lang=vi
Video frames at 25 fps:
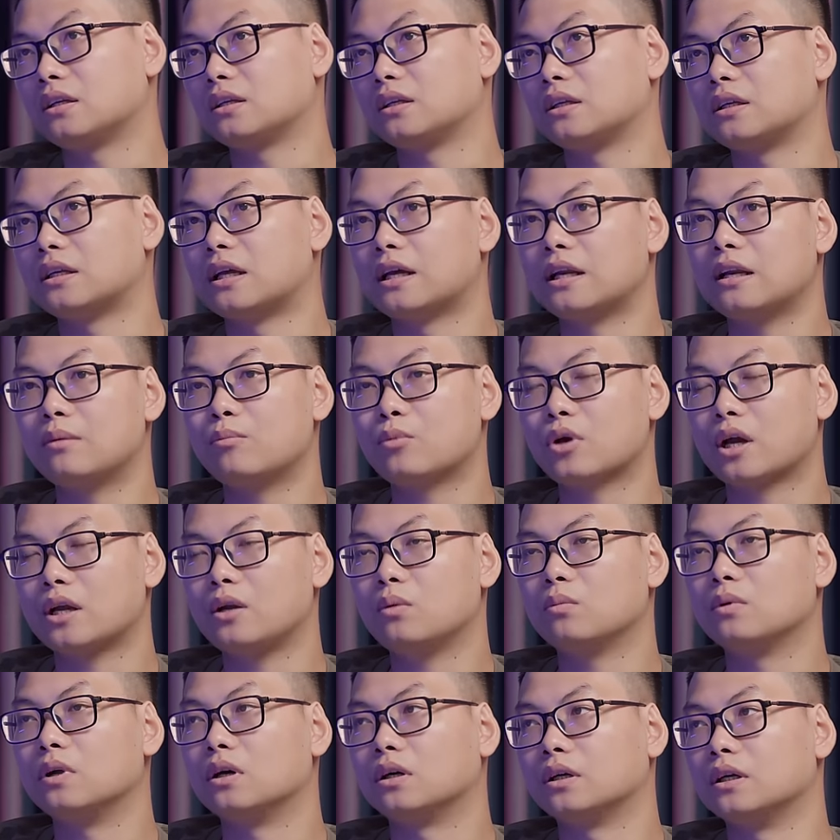Thì đấy là một cái
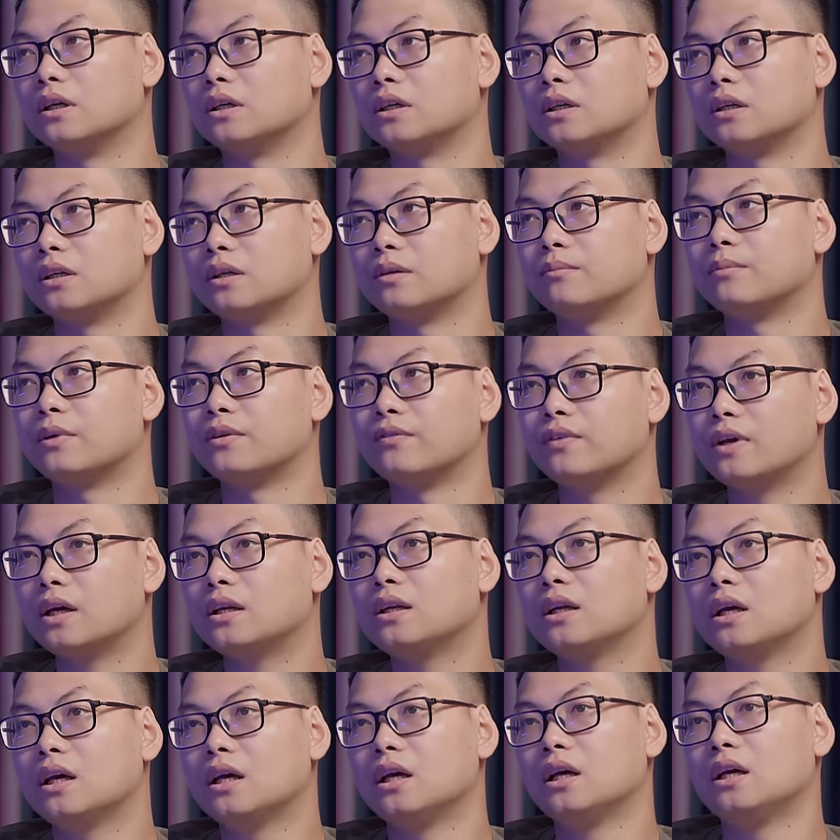động lực để mình viết.
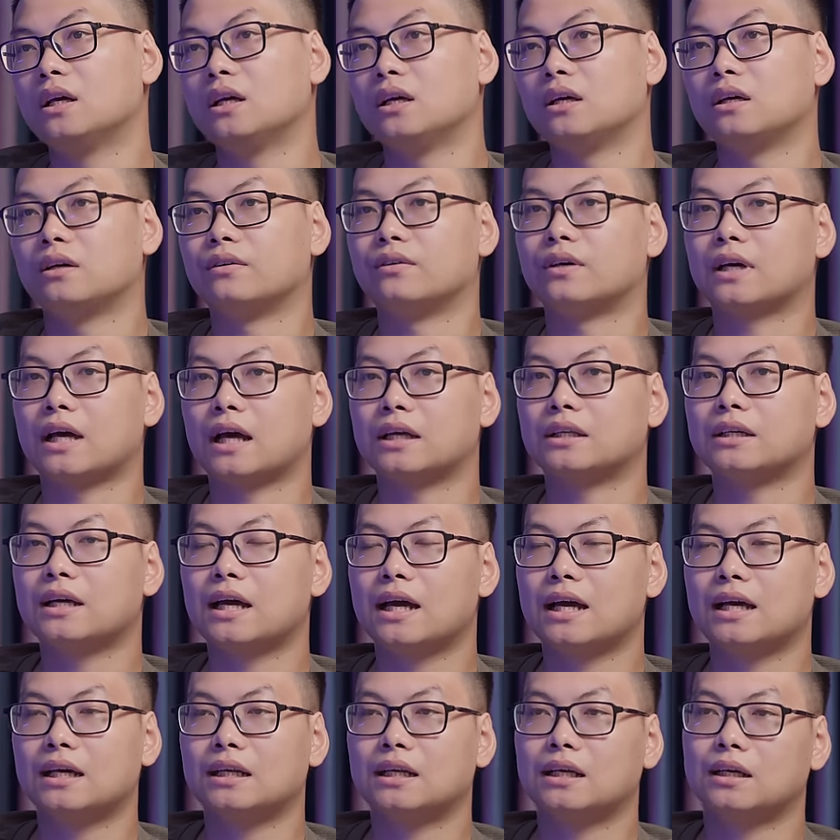Và cái thứ
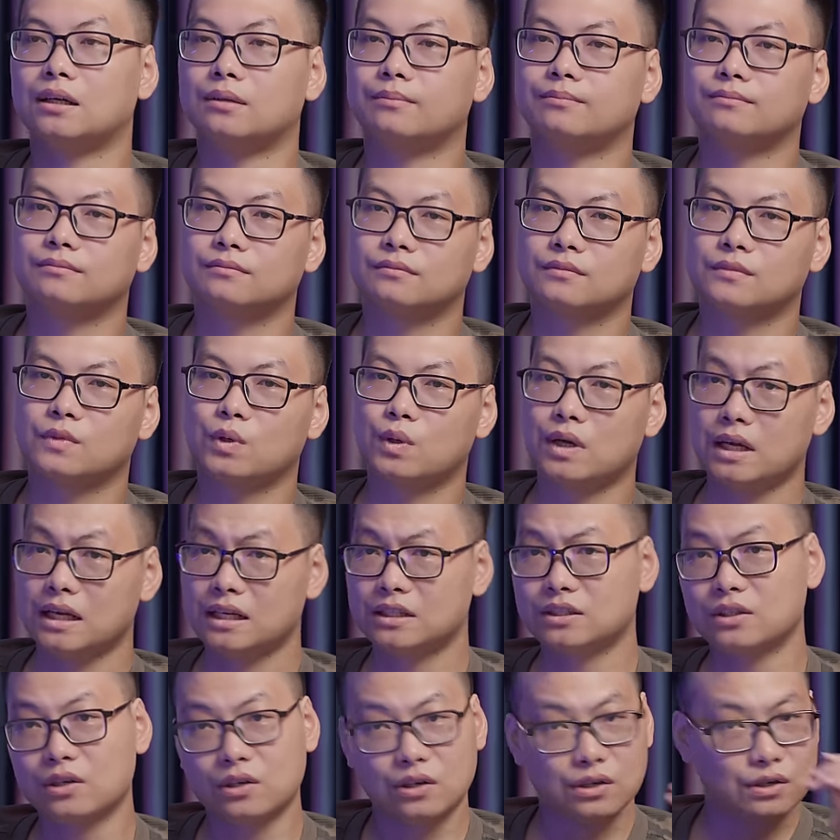hai là có lẽ
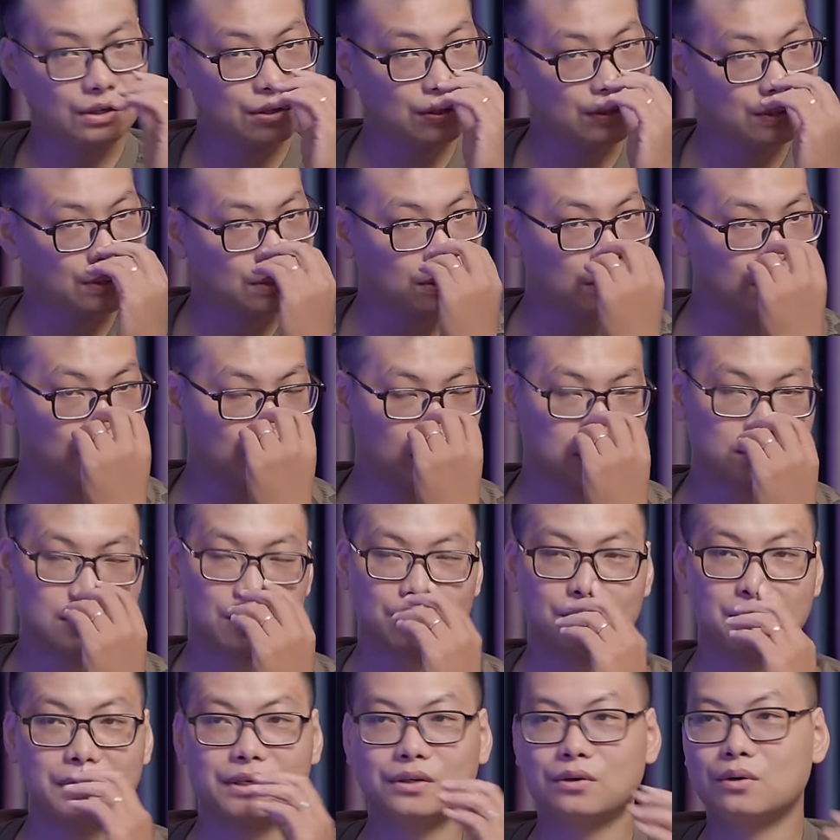là do cuộc
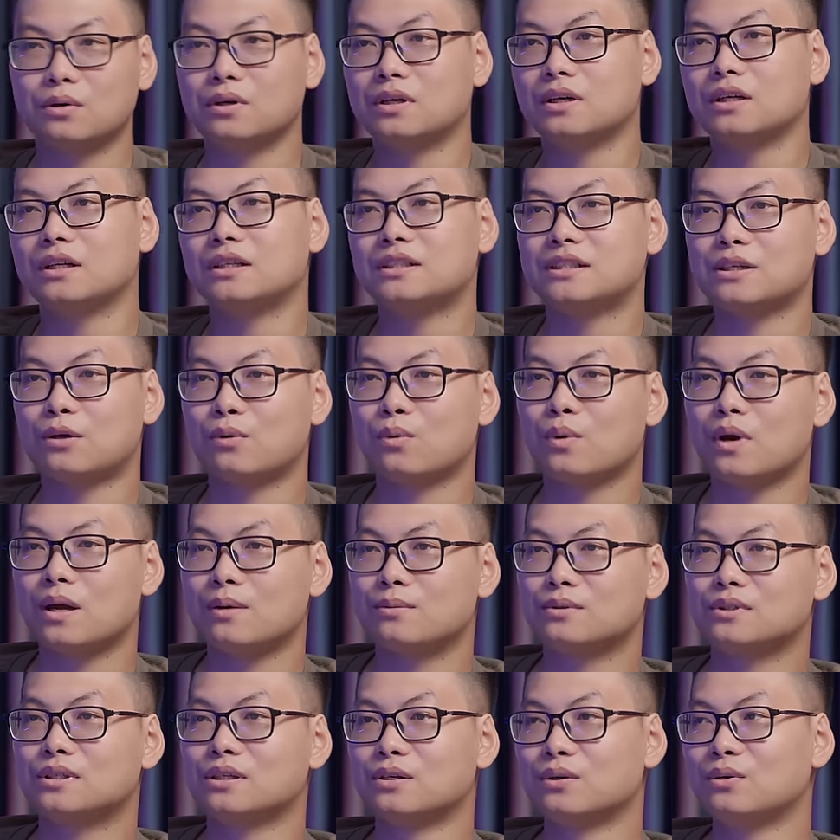sống mình nó cũng hơi chéo ngoe
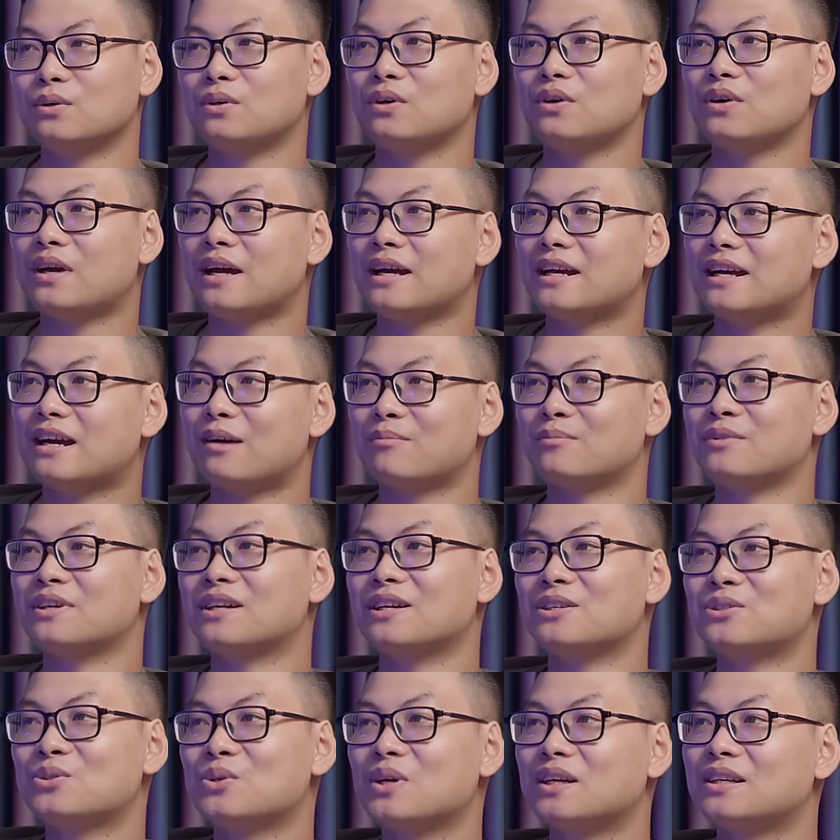một xíu, nó hay gặp những
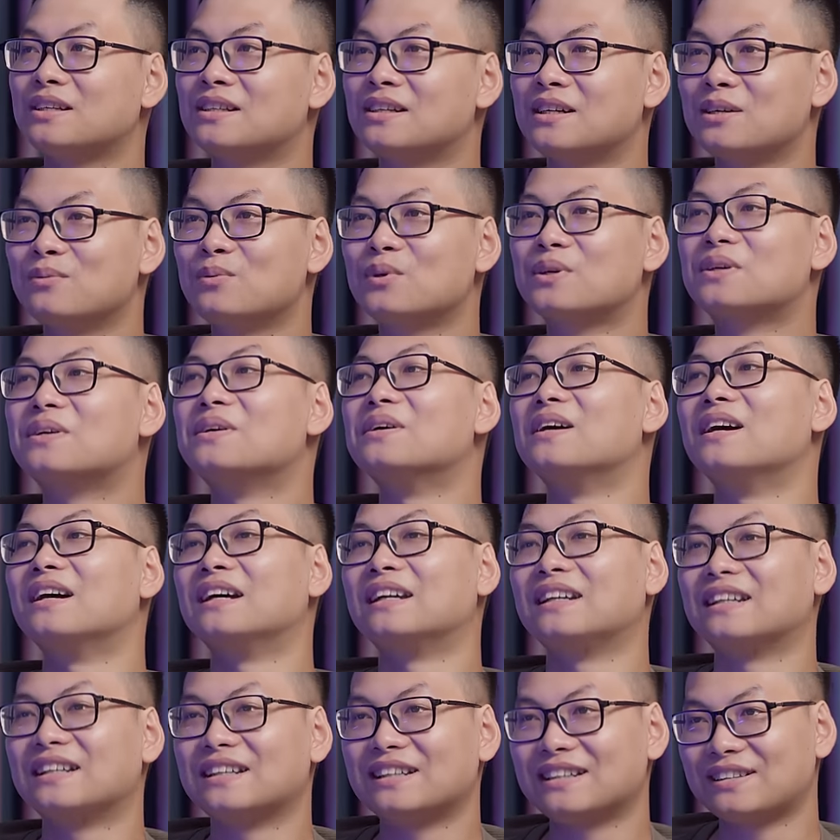cái chuyện hơi buồn
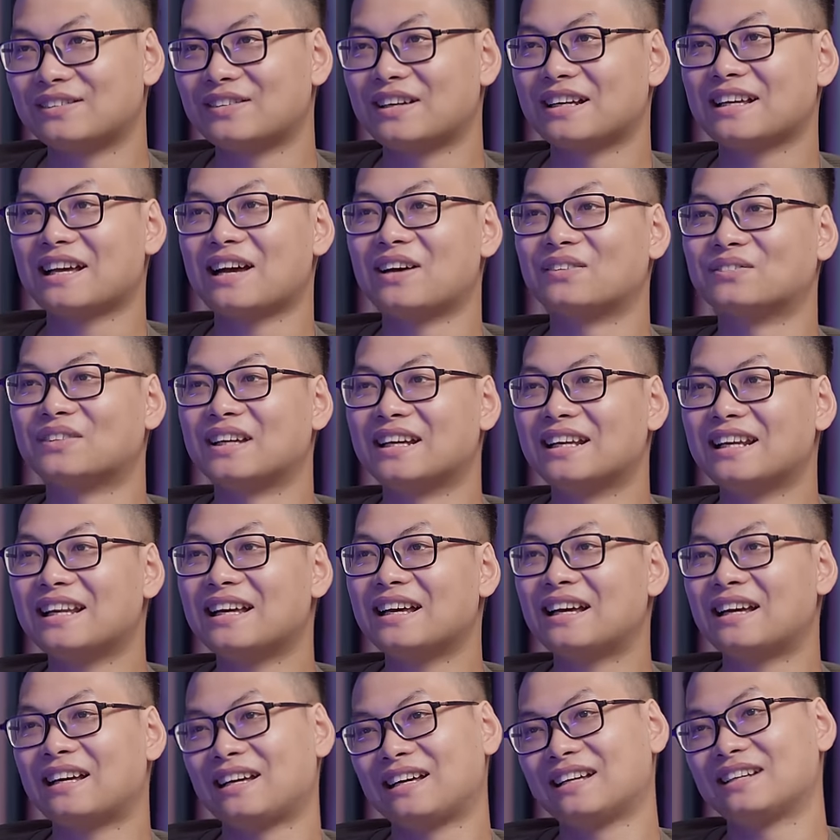cười và cảm thấy
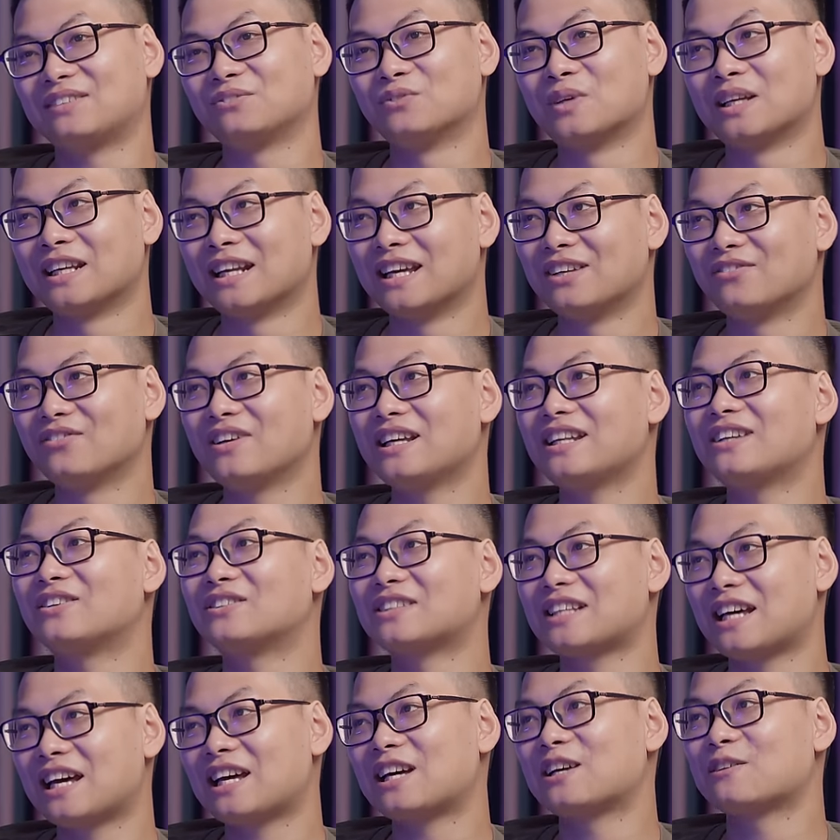là mình nên viết nó
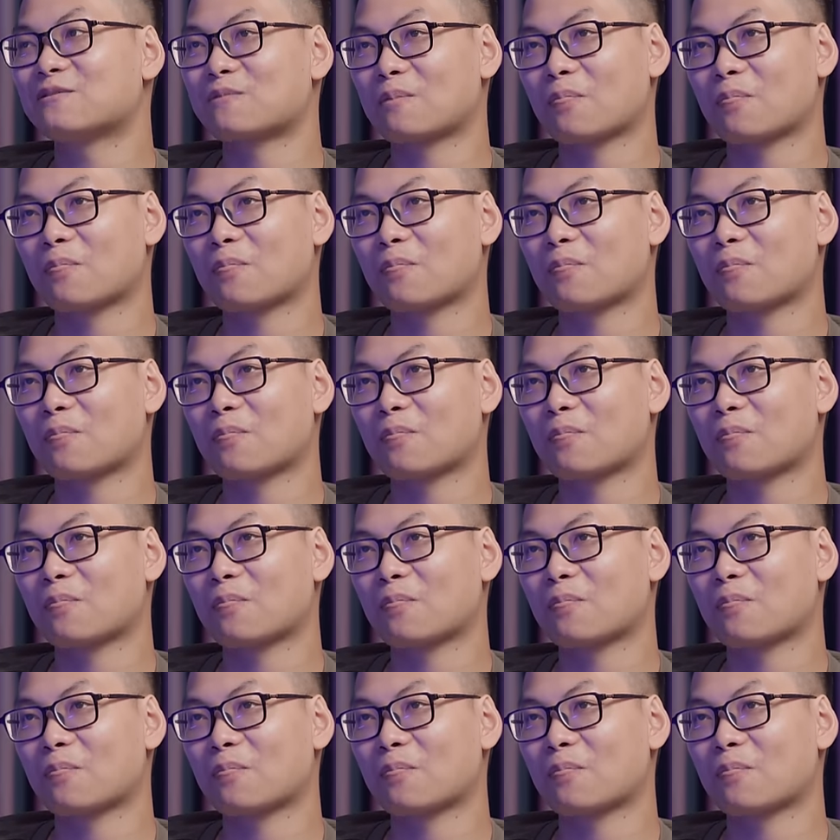ra.